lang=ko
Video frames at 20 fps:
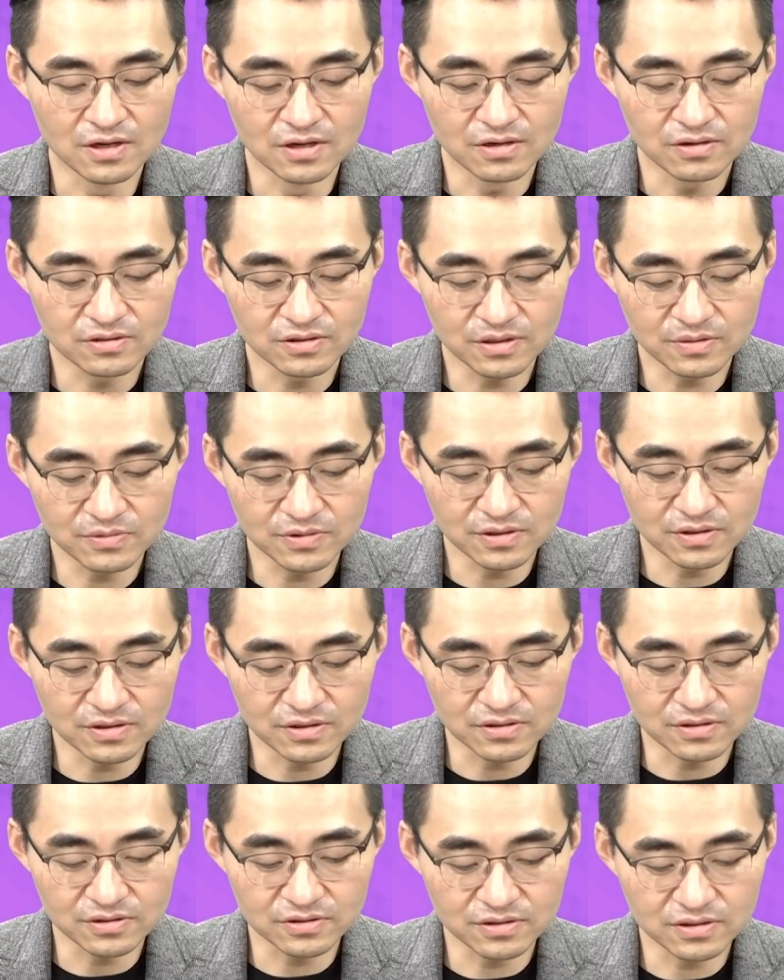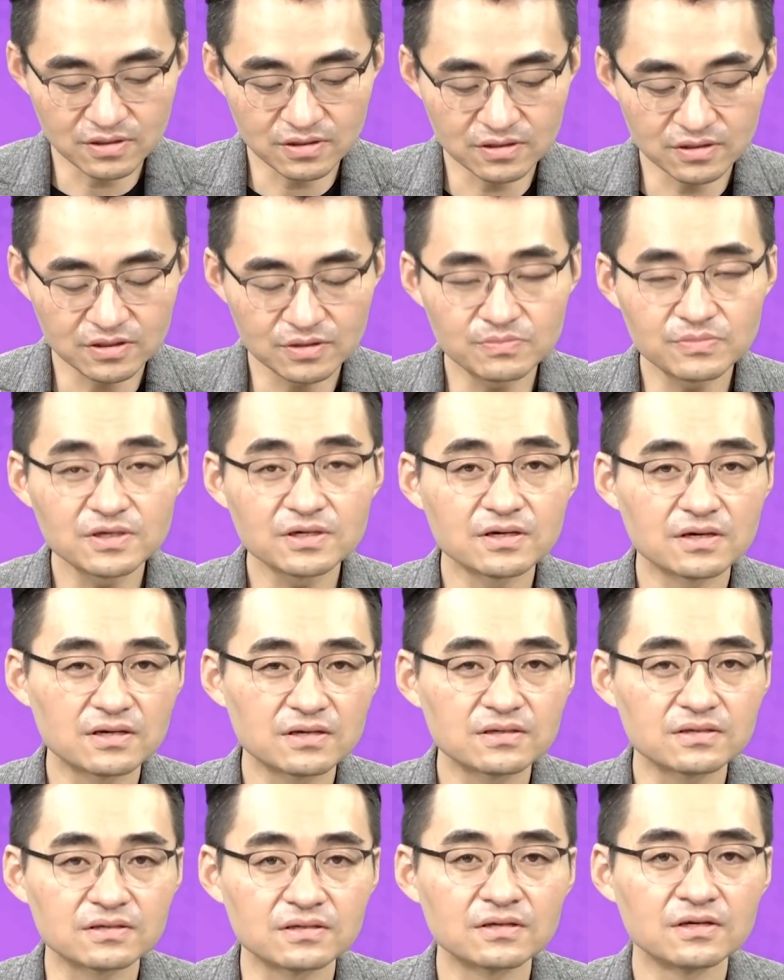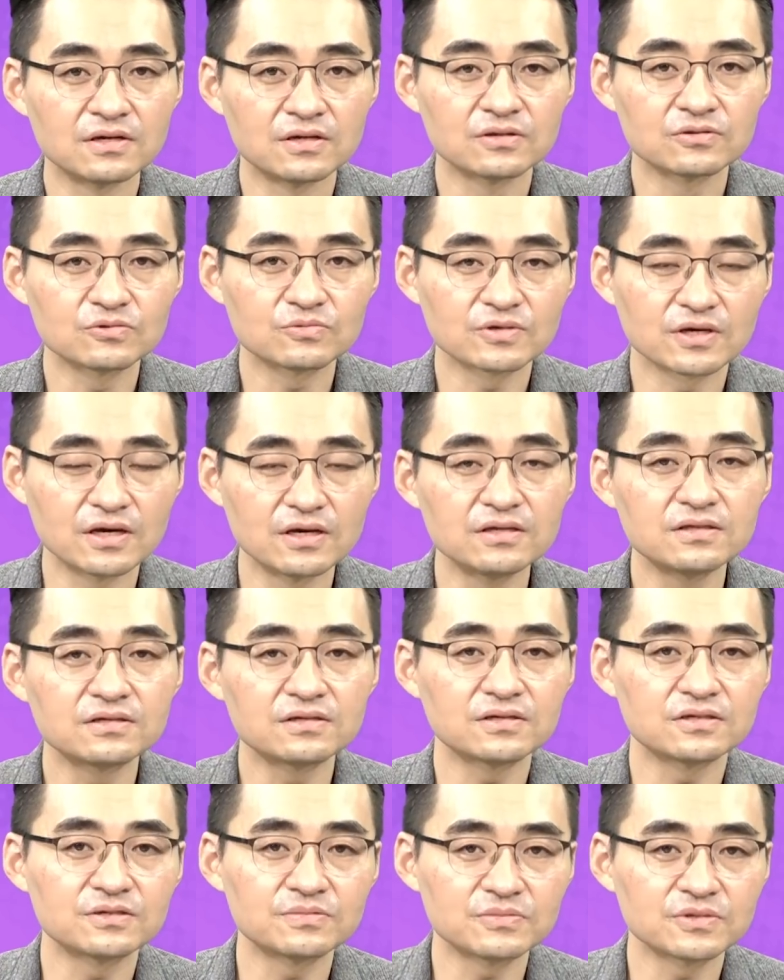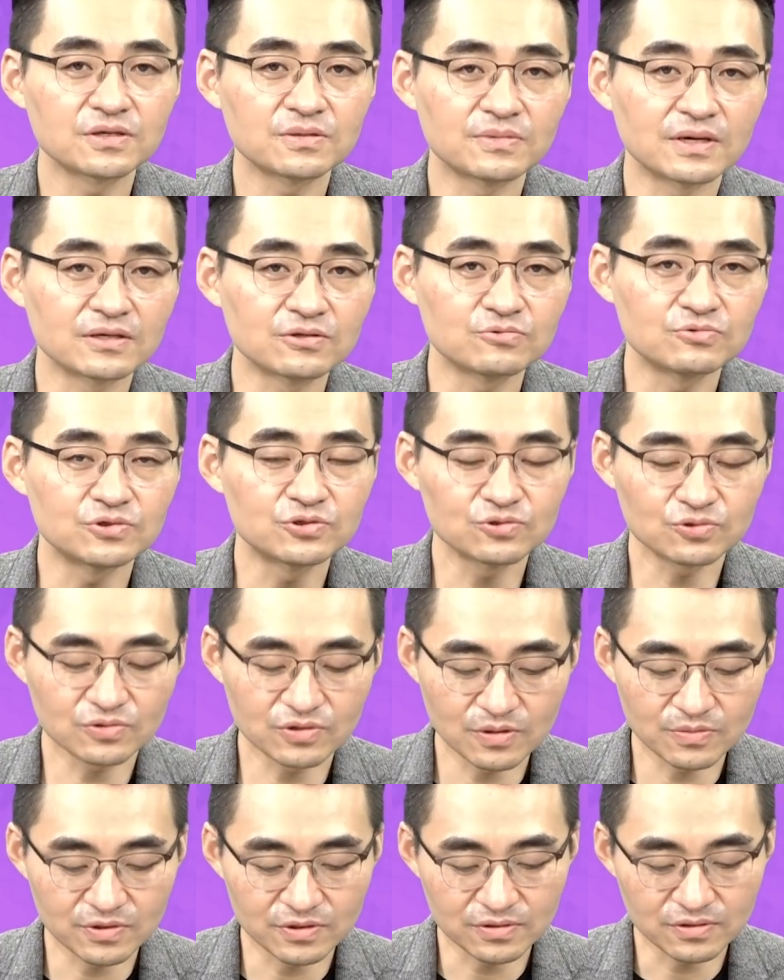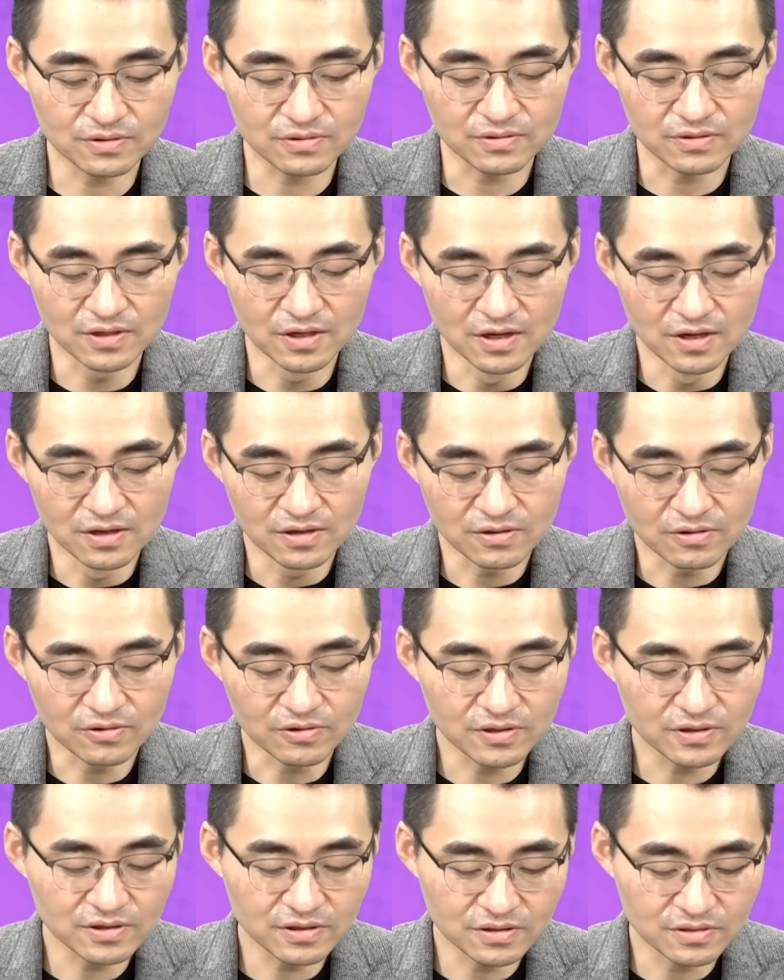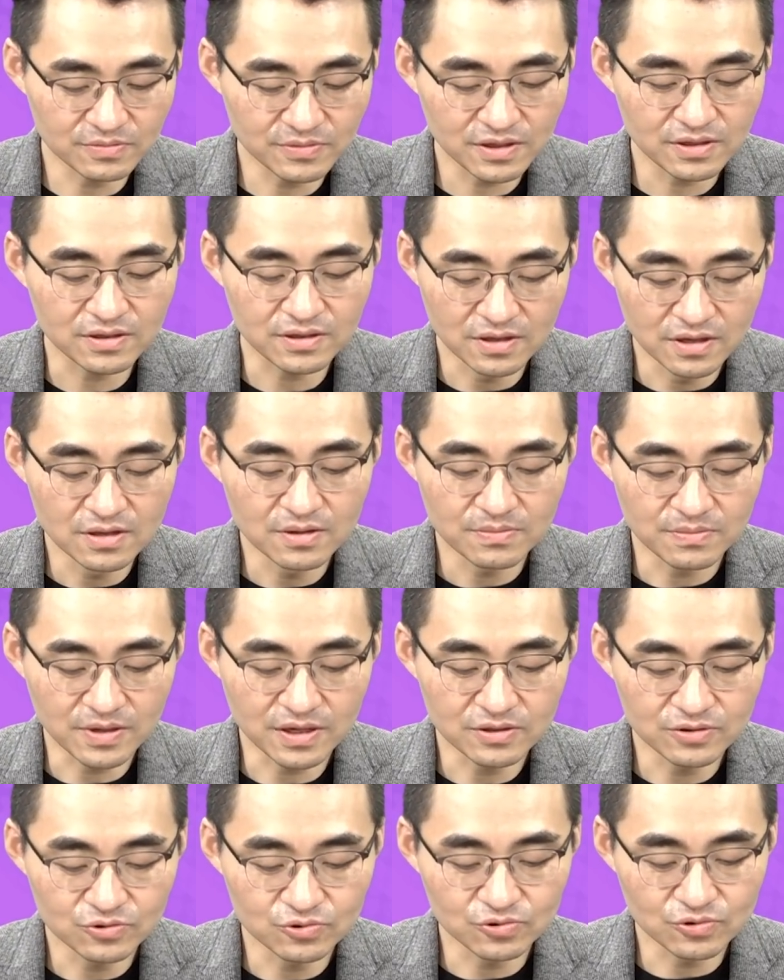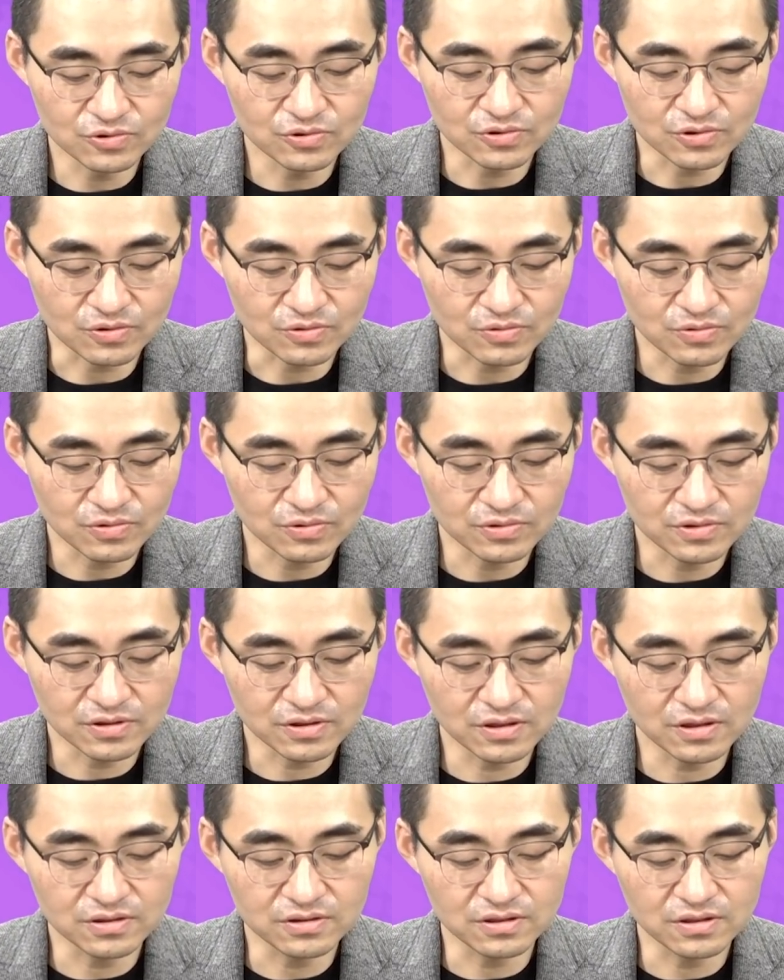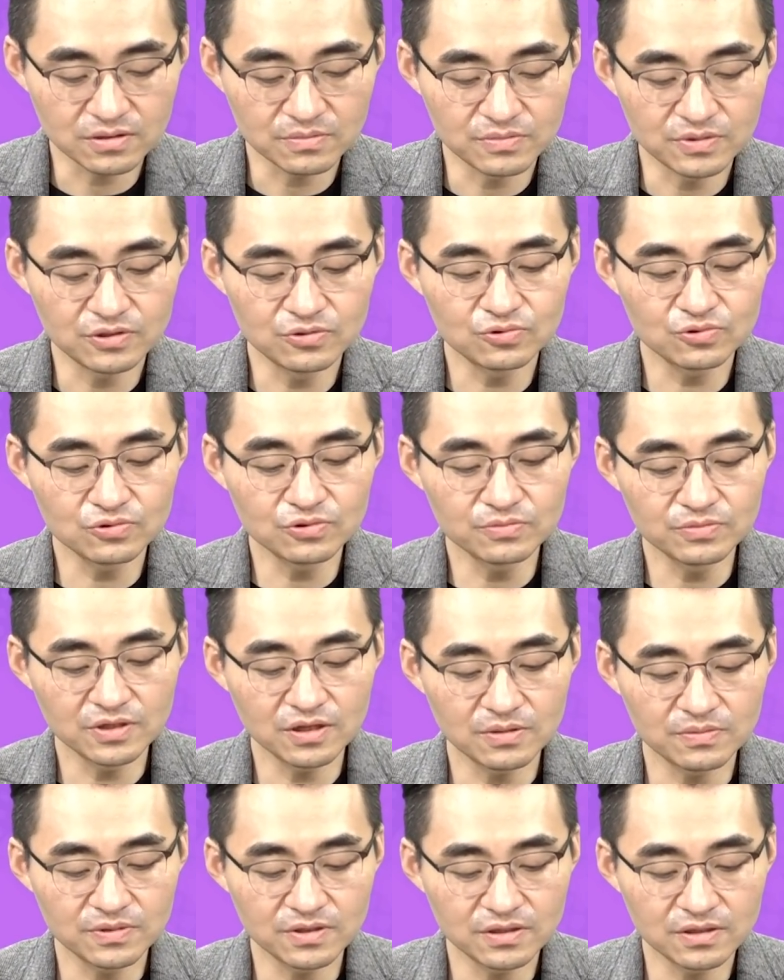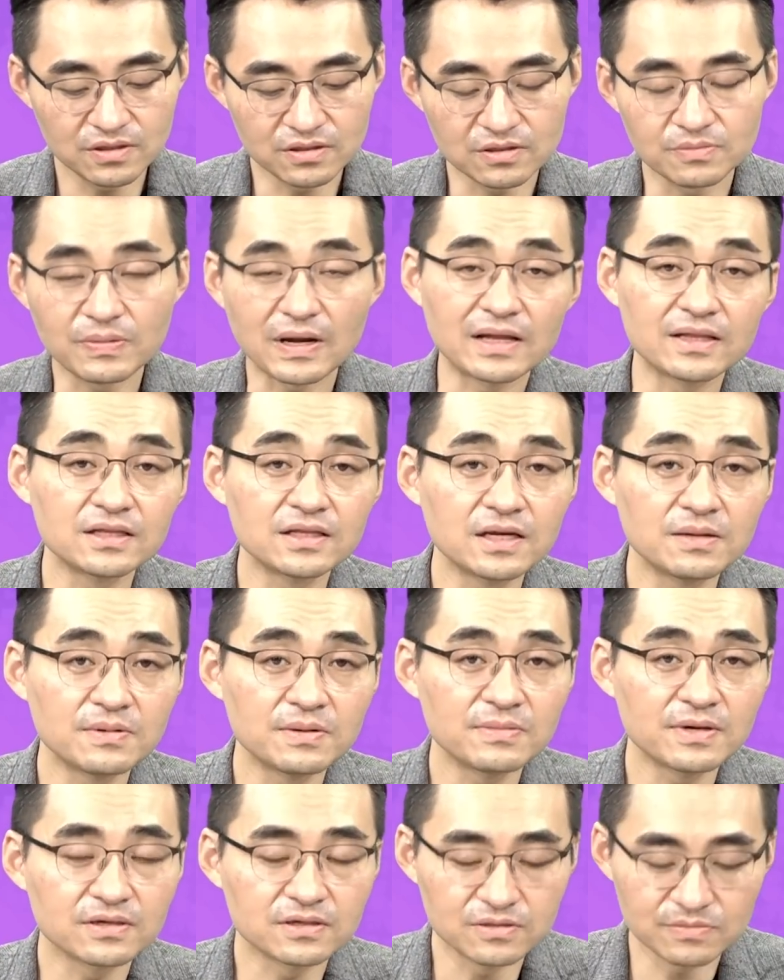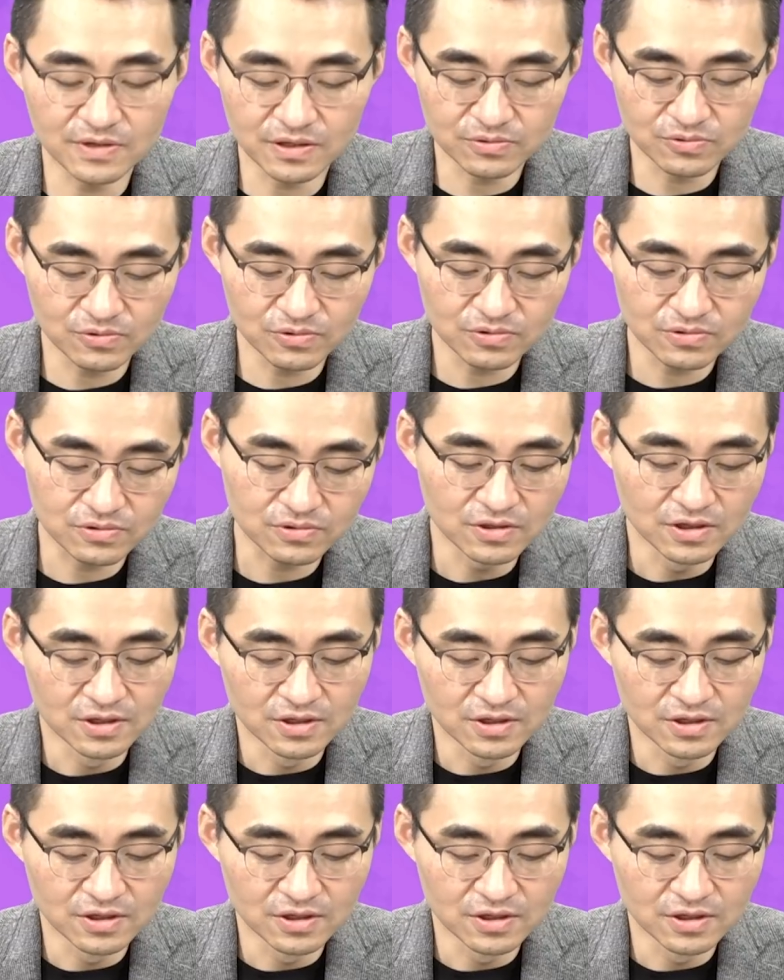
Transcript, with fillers: 그러다 보니까 이제 시장의 심리가 좀 개인들의 심리가 많이 위축되면서 거래 대금이 많이 줄어들었고 특히 이제 미수금 대비 그 반대 매매 금액도